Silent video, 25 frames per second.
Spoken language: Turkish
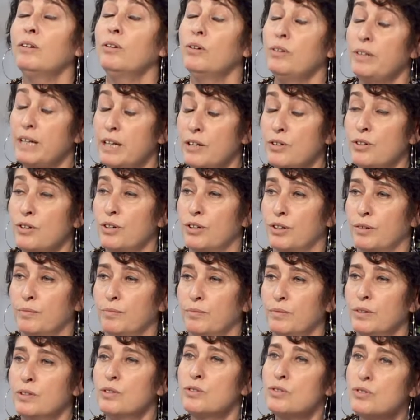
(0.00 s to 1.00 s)
öneriyorum.
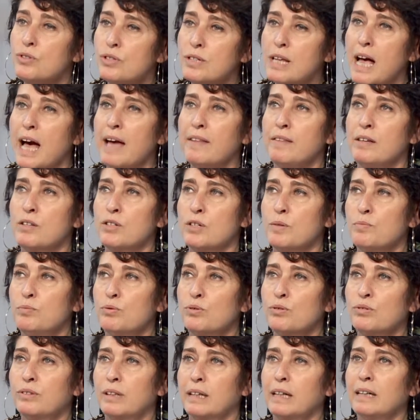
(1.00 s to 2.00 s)
Sadece
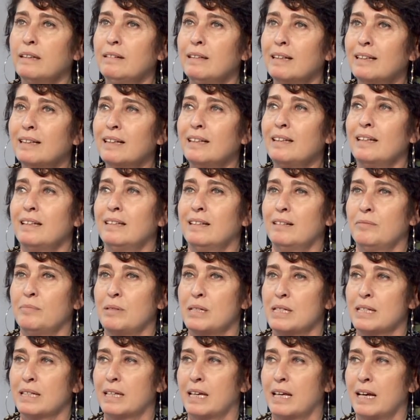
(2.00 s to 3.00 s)
burada dikkat
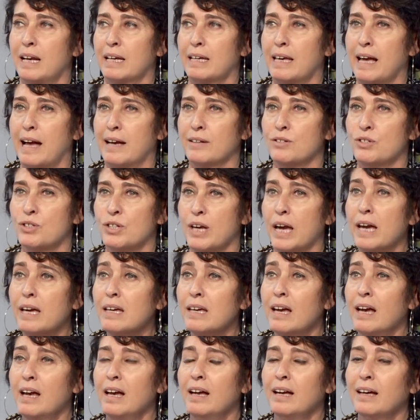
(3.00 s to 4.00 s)
edilmesi gereken şey
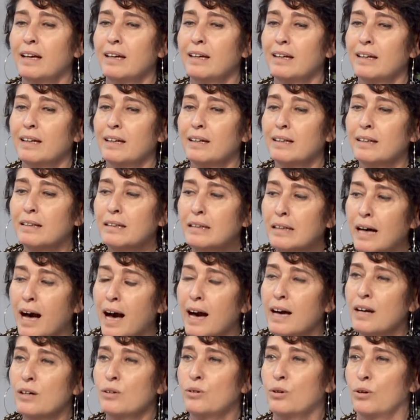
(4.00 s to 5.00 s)
e,
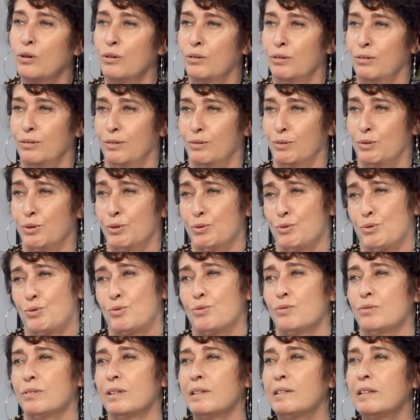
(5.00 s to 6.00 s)
kargo
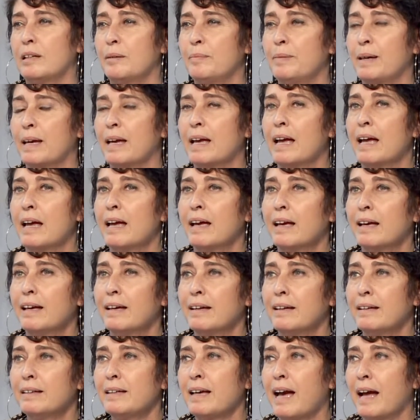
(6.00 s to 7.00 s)
konusunda tabii.
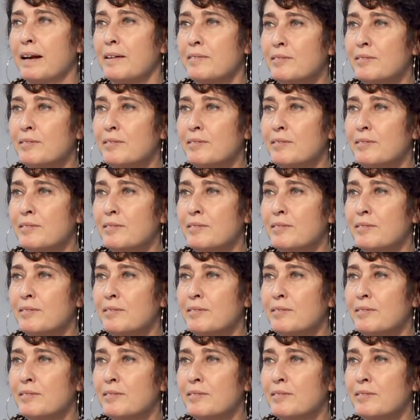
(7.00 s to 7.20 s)
E, yani